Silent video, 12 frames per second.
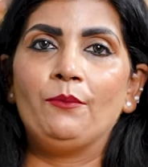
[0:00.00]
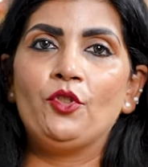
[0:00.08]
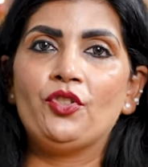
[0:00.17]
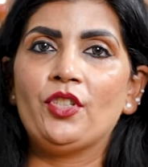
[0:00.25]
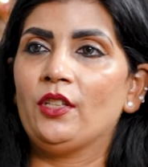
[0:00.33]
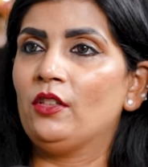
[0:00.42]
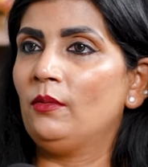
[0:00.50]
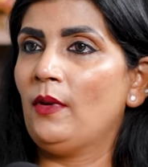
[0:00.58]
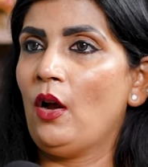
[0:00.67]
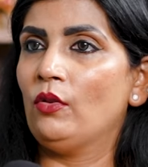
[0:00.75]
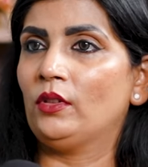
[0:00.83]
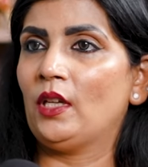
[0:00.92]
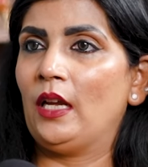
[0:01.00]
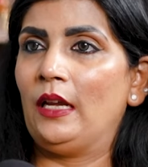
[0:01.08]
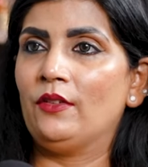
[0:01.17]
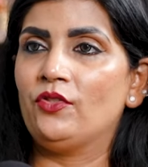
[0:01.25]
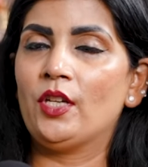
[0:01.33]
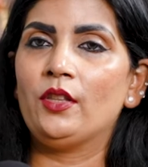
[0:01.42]
जो चंद्रमा होता
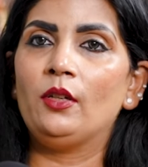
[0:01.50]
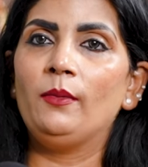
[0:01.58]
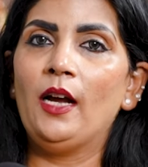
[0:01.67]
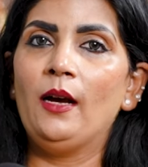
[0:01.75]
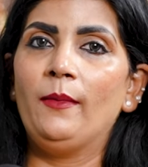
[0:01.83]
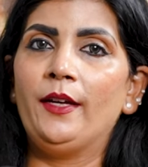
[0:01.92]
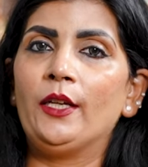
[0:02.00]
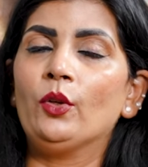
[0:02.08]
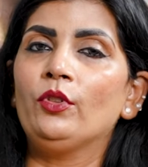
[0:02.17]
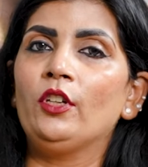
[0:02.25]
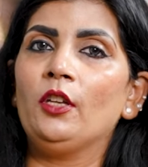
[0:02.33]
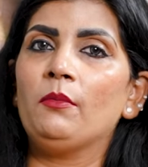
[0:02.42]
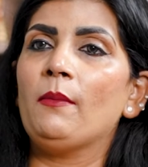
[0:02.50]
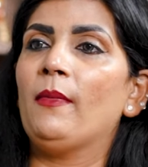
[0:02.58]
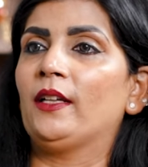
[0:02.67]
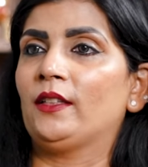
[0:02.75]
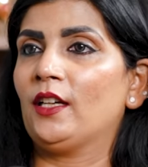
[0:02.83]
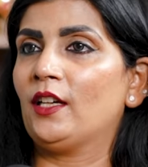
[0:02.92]
है चंद्रमा हमारी कुंडली में
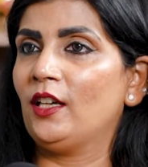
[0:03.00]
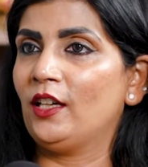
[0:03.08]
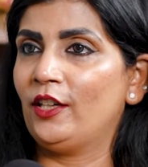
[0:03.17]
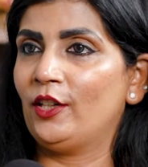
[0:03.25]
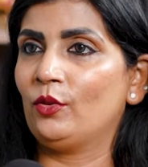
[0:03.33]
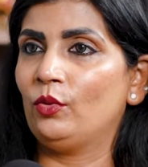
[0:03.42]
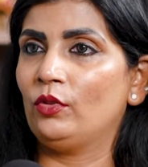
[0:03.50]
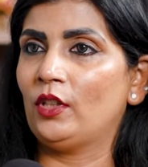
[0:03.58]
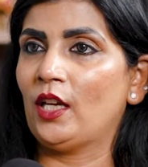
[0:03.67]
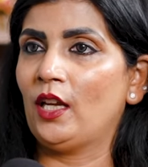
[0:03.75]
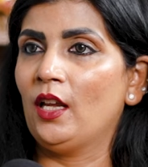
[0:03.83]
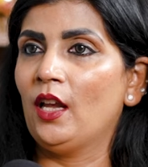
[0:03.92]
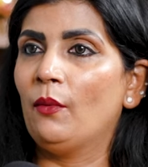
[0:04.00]
माता का कारक होता है